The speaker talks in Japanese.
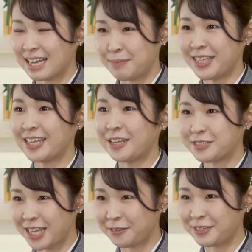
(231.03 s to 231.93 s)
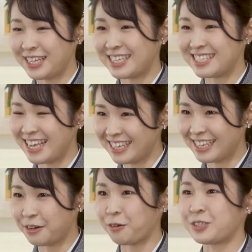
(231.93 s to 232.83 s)
神棚の里にぜ
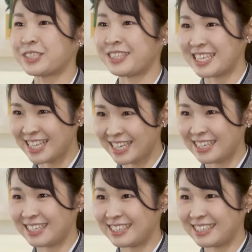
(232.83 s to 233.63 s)
ひお越しください